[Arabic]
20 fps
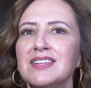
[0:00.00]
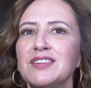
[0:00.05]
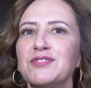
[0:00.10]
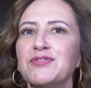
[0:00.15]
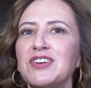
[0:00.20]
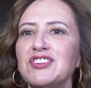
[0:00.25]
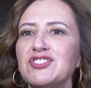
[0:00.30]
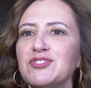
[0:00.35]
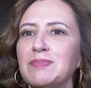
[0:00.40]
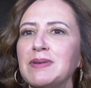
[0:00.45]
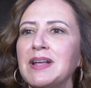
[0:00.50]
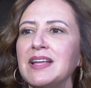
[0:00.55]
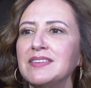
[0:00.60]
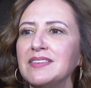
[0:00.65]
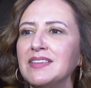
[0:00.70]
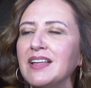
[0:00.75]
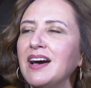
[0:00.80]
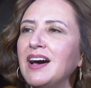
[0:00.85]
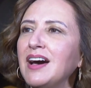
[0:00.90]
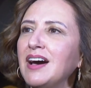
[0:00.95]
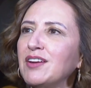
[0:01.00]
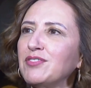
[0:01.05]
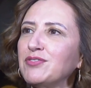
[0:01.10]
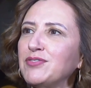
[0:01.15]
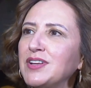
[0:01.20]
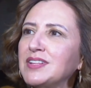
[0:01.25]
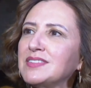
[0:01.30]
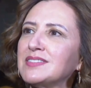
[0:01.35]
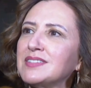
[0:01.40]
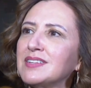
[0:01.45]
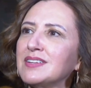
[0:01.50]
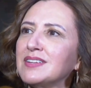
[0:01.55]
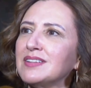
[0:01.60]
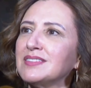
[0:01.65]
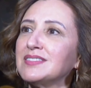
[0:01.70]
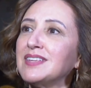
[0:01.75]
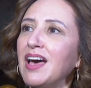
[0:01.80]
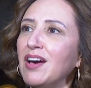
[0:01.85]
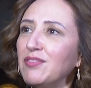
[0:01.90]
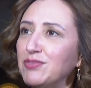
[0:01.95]
كيفاش بلادنا عرفت
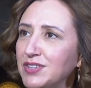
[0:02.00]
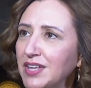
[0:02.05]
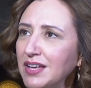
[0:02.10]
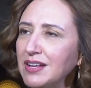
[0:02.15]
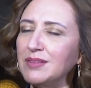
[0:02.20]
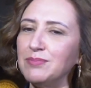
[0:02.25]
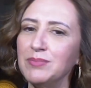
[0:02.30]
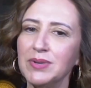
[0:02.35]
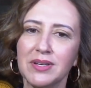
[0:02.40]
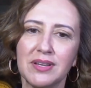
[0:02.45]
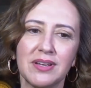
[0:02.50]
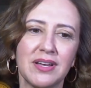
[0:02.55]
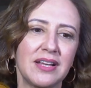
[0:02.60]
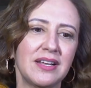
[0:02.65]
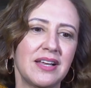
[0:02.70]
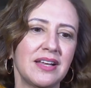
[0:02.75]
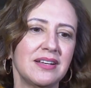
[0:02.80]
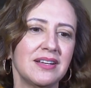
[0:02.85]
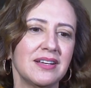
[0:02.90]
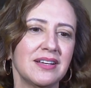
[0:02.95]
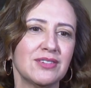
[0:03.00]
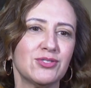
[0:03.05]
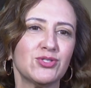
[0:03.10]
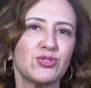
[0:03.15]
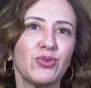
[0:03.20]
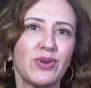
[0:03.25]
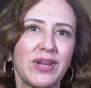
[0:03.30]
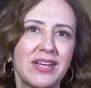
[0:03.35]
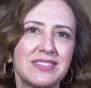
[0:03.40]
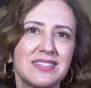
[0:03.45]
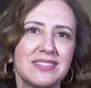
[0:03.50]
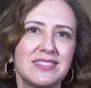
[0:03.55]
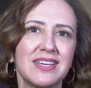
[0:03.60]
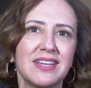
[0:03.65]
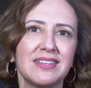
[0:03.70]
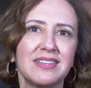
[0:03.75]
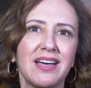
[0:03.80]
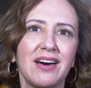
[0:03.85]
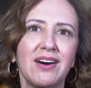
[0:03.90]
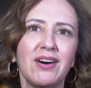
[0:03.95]
تحافظ على على التراث
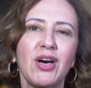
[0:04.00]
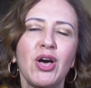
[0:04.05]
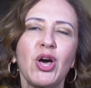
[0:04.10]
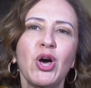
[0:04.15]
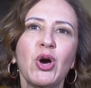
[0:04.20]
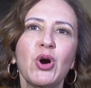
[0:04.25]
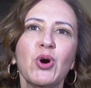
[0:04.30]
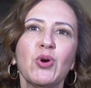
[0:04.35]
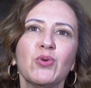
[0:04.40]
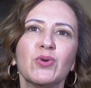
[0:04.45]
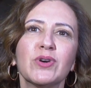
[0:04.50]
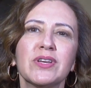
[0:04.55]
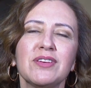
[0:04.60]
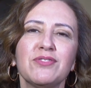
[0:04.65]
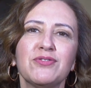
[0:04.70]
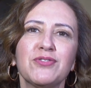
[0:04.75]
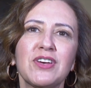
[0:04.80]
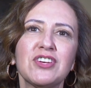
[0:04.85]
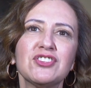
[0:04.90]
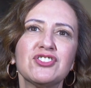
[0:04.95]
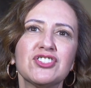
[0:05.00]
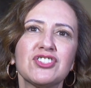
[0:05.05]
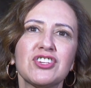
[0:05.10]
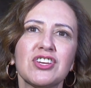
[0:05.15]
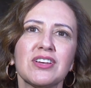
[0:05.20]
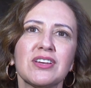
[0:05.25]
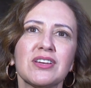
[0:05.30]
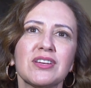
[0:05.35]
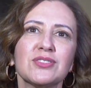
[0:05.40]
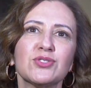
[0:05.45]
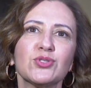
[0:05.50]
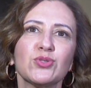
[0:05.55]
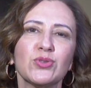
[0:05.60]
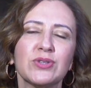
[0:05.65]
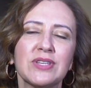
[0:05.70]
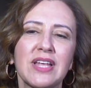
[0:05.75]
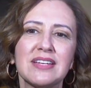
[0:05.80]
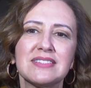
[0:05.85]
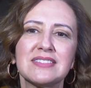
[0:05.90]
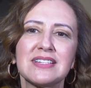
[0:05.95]
ديالنا وكيفاش
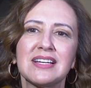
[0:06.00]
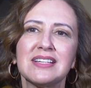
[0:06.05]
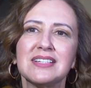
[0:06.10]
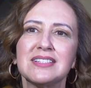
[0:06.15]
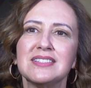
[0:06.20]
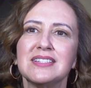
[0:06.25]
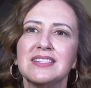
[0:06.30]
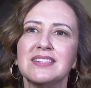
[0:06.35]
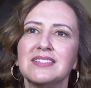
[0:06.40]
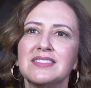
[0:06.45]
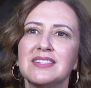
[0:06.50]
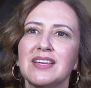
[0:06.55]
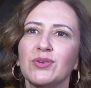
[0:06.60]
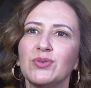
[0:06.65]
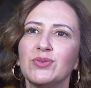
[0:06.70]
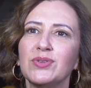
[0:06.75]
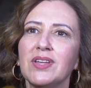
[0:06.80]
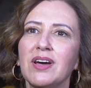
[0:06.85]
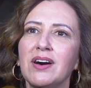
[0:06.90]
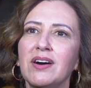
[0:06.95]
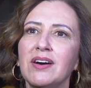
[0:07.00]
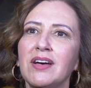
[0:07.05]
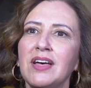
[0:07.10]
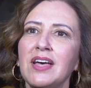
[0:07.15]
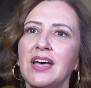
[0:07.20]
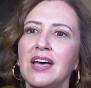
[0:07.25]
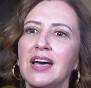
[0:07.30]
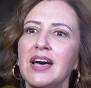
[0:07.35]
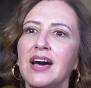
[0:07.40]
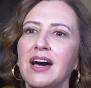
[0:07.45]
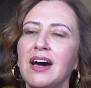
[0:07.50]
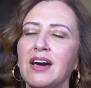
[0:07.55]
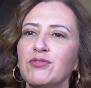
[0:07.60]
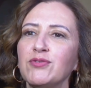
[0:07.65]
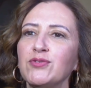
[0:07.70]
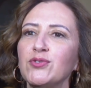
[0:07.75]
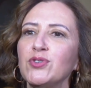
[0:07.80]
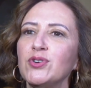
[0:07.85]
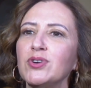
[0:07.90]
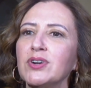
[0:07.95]
الصناع التقليديين ديالنا
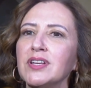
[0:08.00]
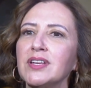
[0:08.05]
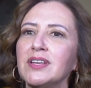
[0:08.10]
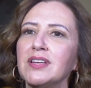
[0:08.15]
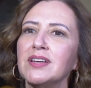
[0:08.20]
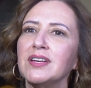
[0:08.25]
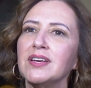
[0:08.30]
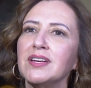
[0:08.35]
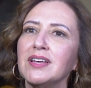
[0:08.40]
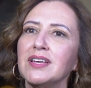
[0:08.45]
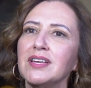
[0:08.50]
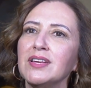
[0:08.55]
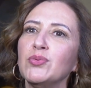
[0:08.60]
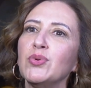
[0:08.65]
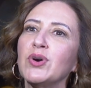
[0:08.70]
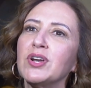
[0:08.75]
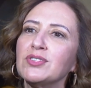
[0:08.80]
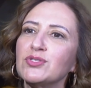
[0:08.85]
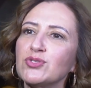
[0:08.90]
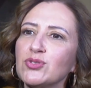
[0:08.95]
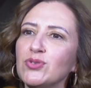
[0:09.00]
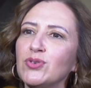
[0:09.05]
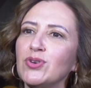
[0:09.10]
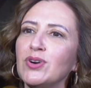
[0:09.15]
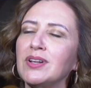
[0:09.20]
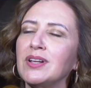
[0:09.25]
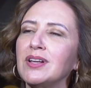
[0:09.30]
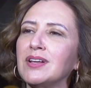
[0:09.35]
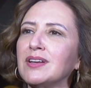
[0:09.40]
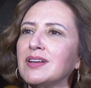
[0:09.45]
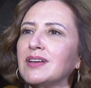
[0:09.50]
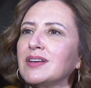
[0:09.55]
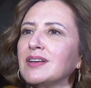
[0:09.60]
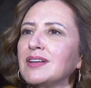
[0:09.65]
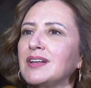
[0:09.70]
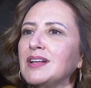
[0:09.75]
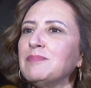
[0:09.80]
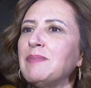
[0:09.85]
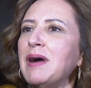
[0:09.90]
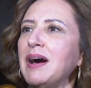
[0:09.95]
عرفوا يورثوا
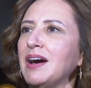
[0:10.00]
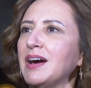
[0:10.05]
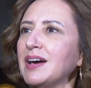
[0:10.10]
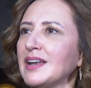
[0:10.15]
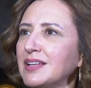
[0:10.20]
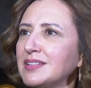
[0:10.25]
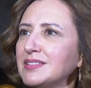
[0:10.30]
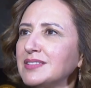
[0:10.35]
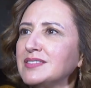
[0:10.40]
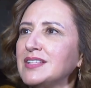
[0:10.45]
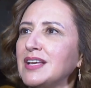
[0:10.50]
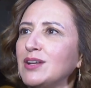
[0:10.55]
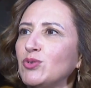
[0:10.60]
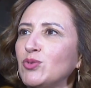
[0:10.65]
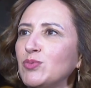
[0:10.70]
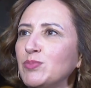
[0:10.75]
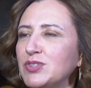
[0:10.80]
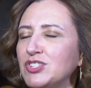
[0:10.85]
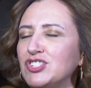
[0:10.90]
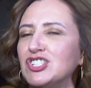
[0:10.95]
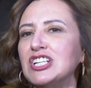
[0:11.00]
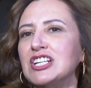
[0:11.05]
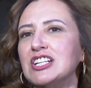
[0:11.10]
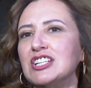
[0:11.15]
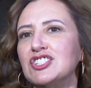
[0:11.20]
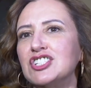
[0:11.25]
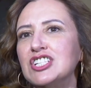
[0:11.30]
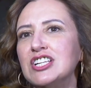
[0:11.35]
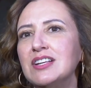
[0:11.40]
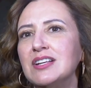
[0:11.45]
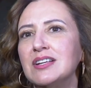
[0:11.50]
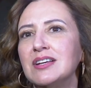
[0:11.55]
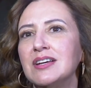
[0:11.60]
المهارات ديالهم من جيل لجيل